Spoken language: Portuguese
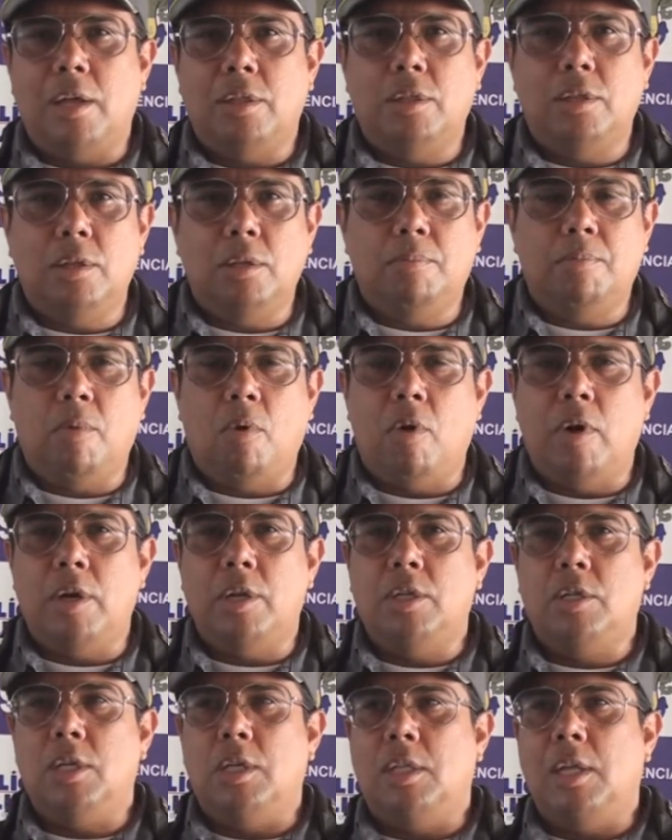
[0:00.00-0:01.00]
se
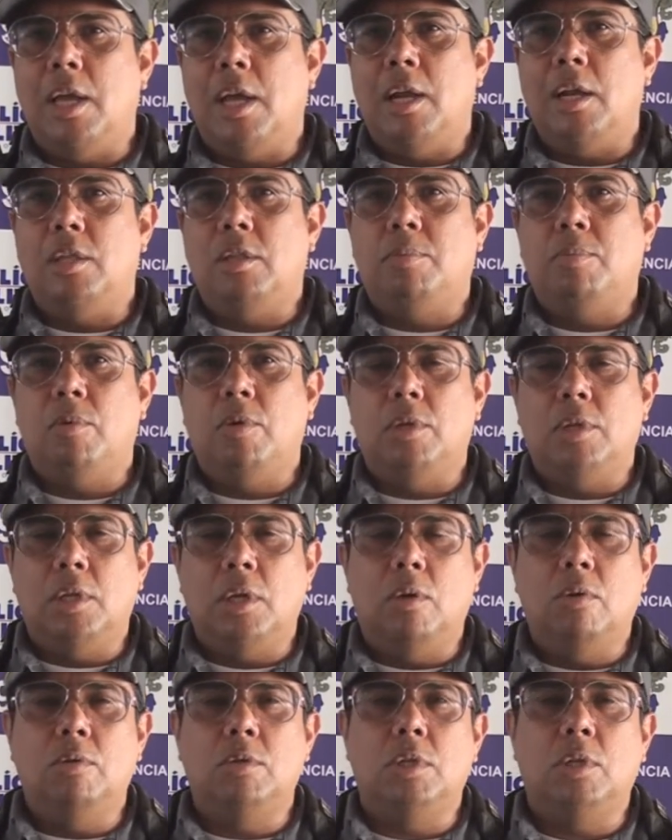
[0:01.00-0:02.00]
portas, janelas,
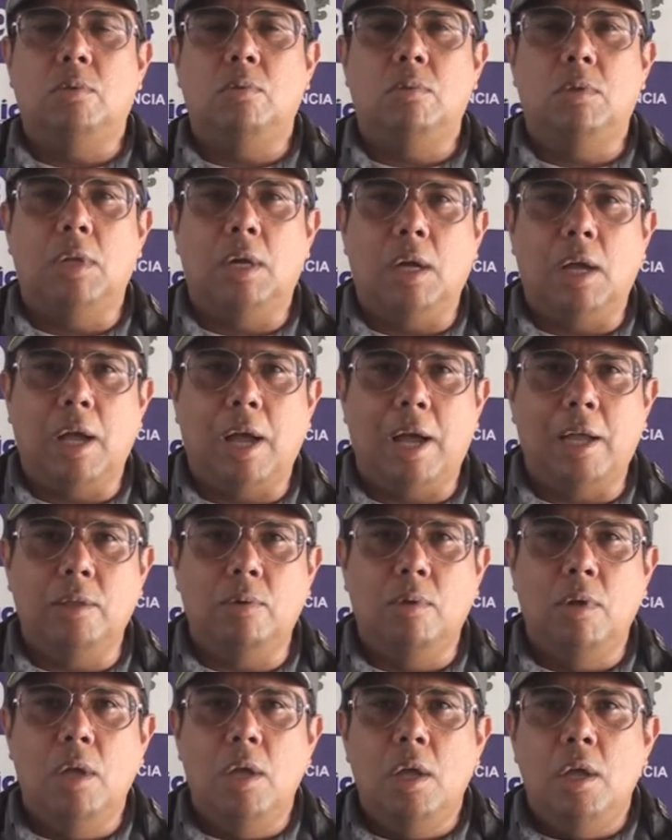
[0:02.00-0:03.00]
portão, está tudo
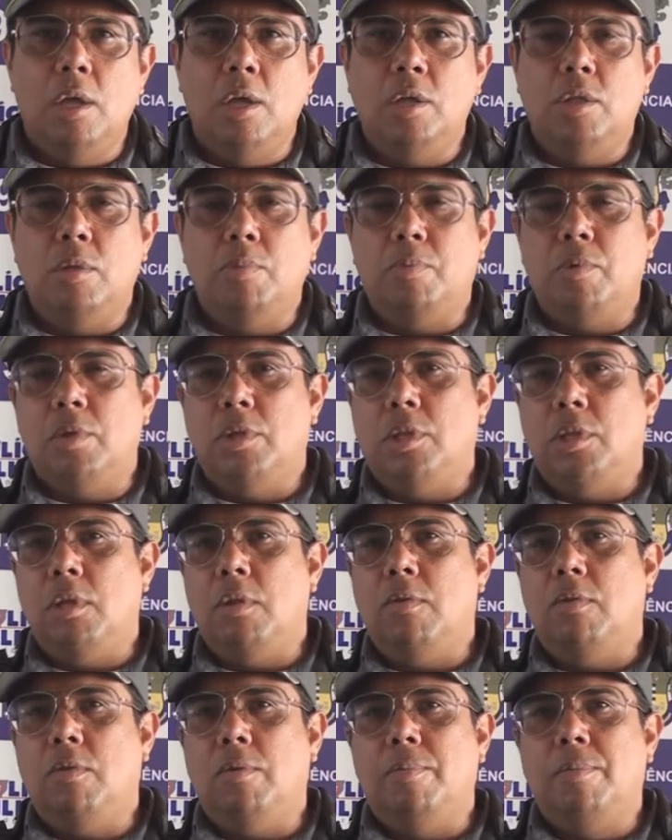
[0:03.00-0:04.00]
trancado e, se
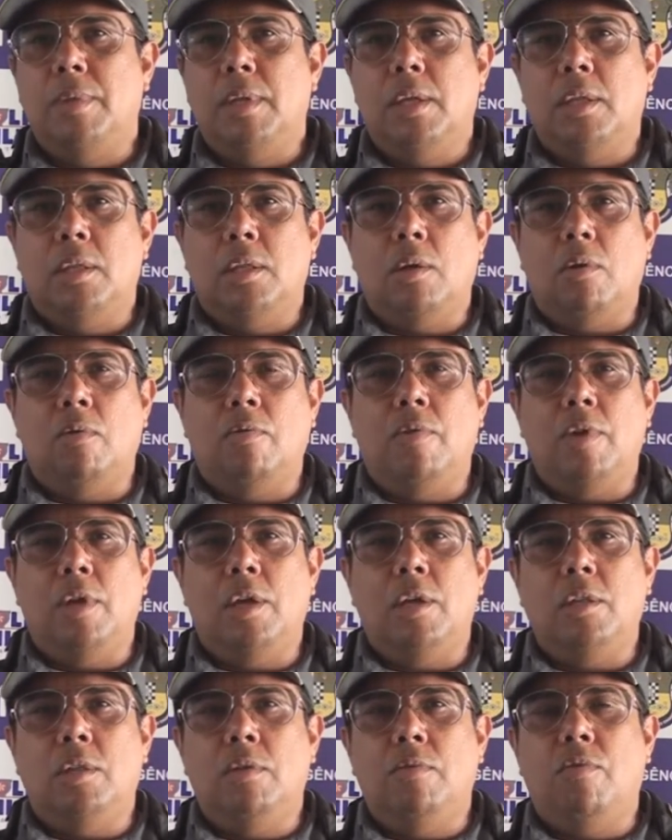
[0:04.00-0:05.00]
possível,
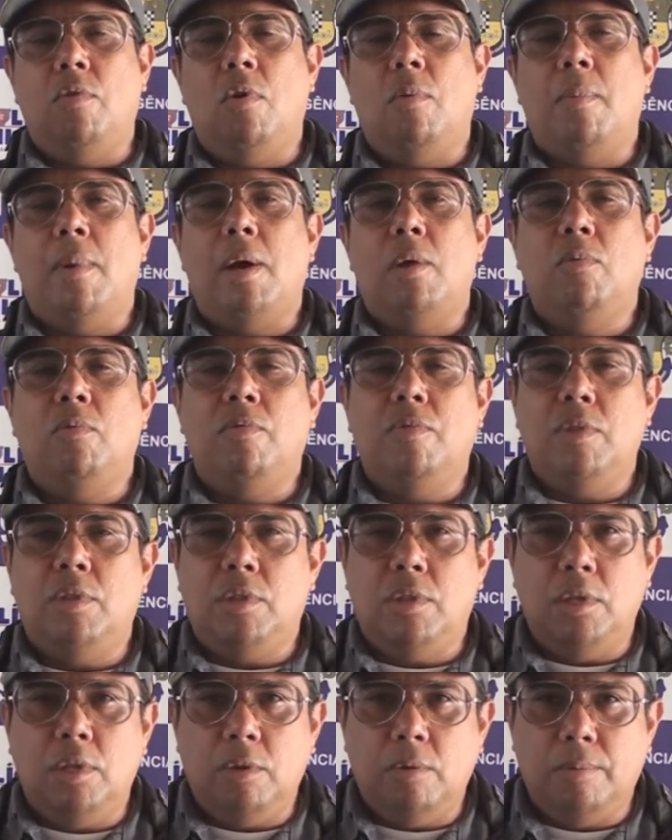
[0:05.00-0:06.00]
talvez informar um
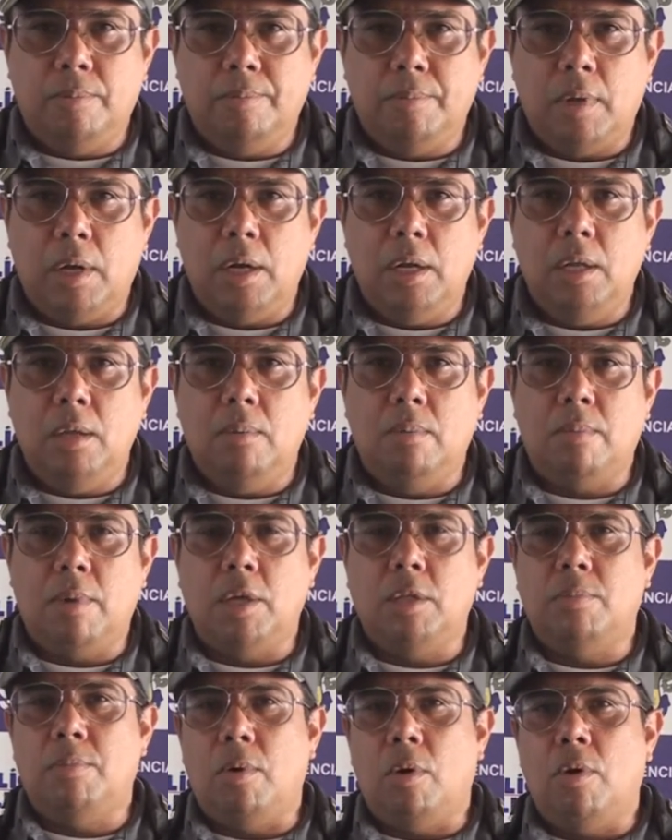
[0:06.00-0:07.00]
vizinho ali
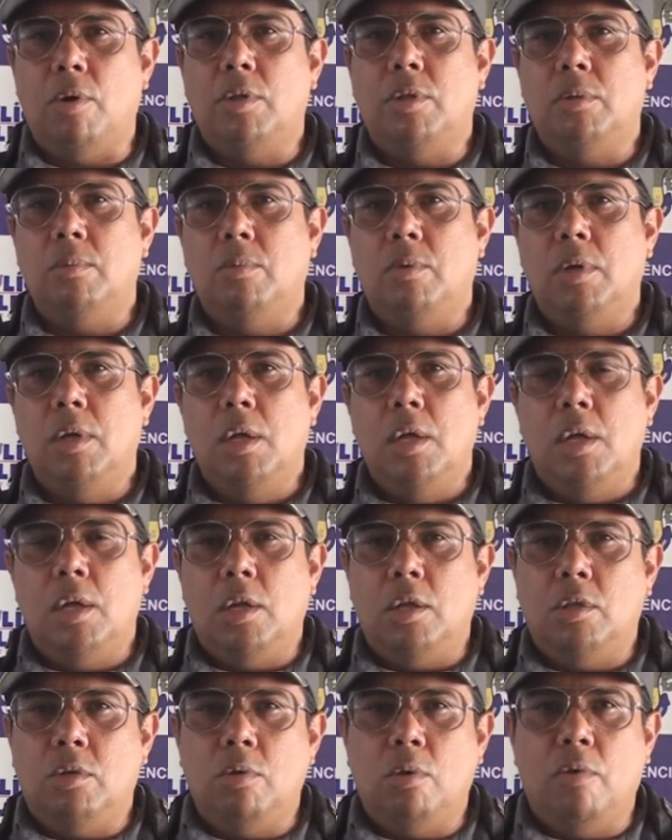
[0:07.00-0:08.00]
mais próximo
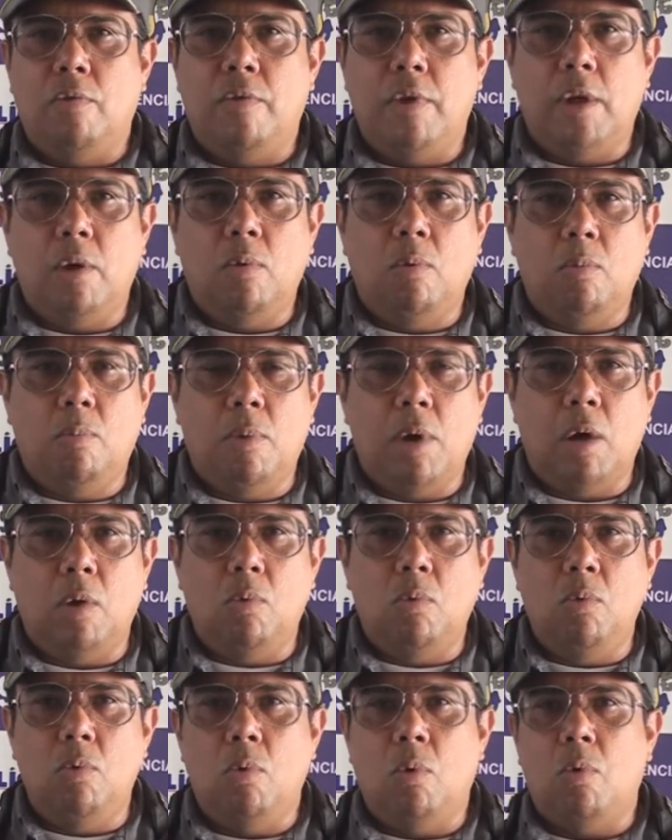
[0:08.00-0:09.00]
que se houver algum
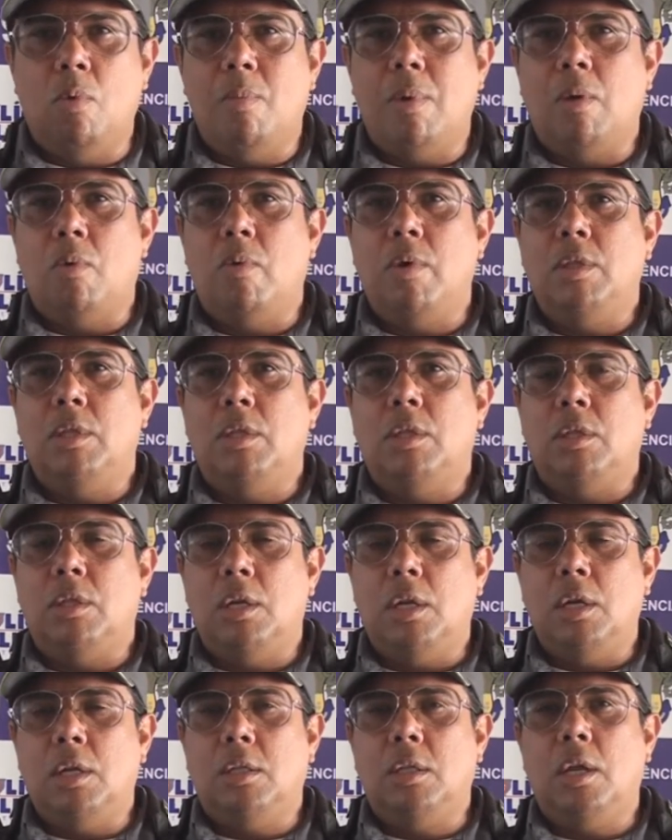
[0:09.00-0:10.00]
barulho, alguma coisa
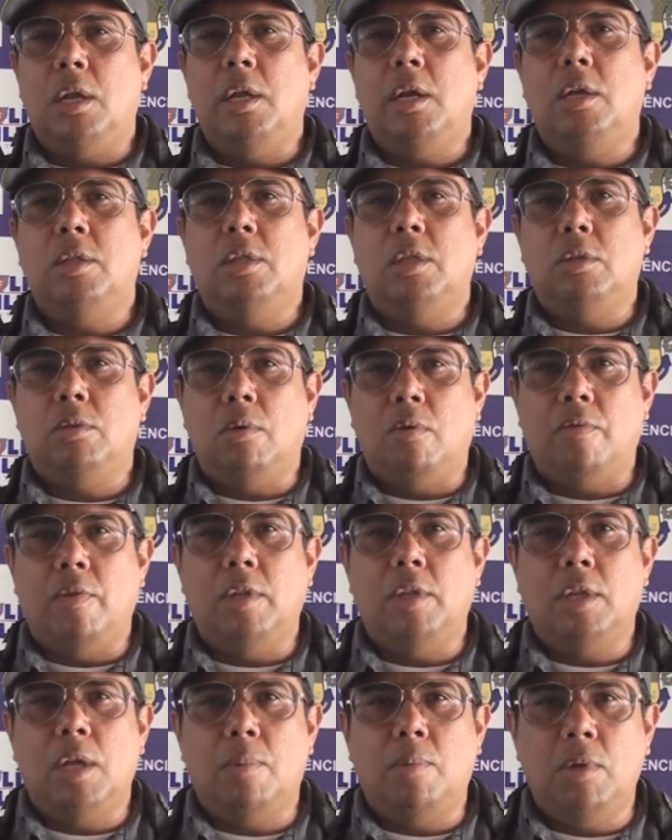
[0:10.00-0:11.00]
estranha, está ligando
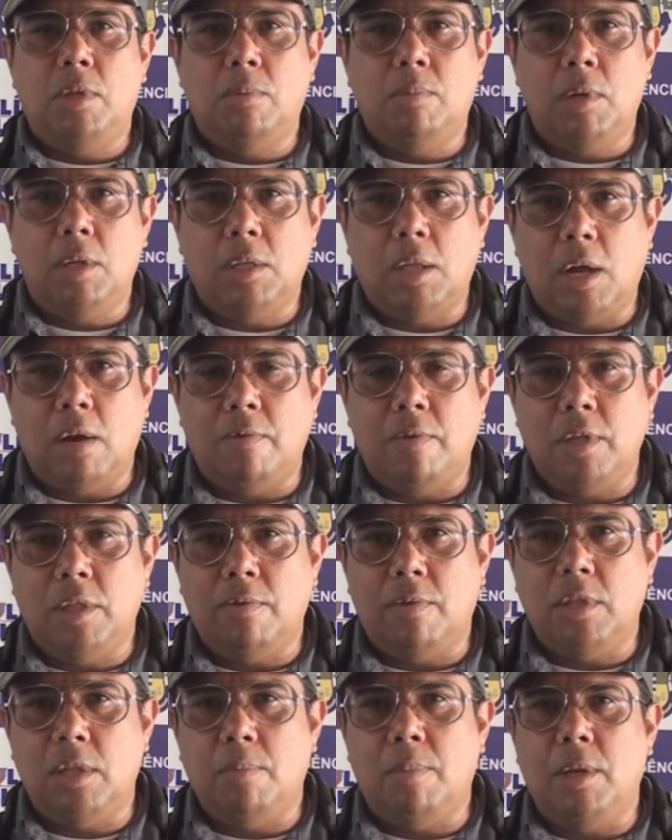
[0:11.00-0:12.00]
190 que a Polícia Militar vai
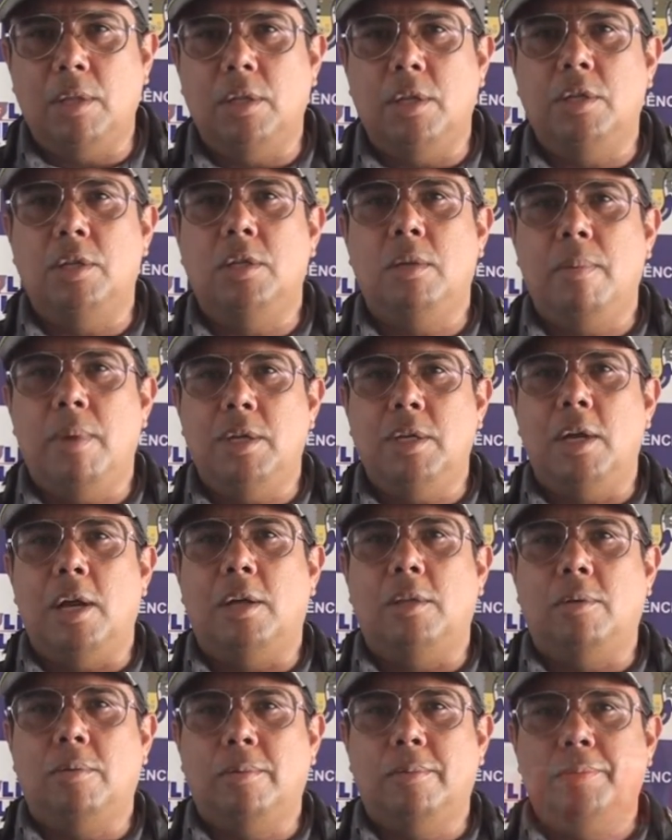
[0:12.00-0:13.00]
se fazer presente de
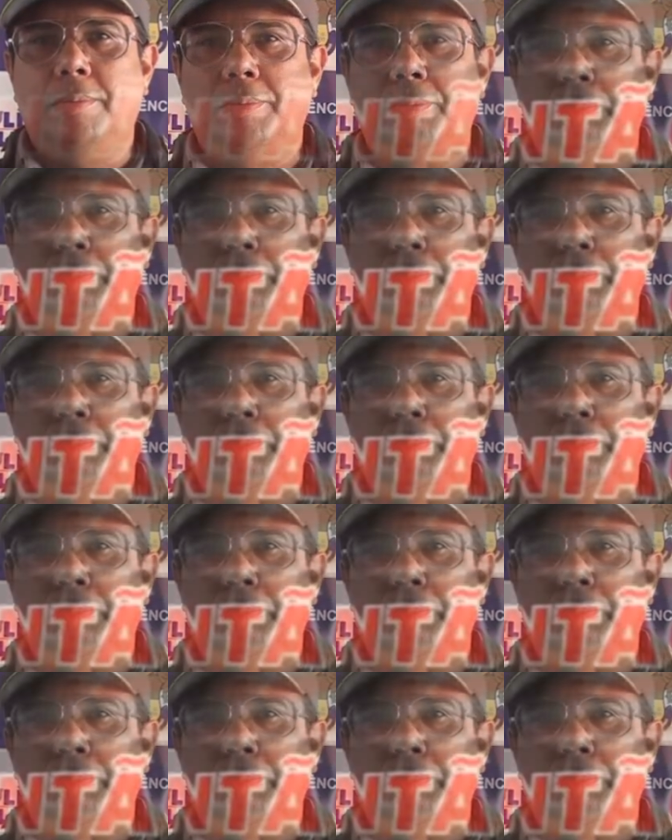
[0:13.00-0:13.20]
imediato.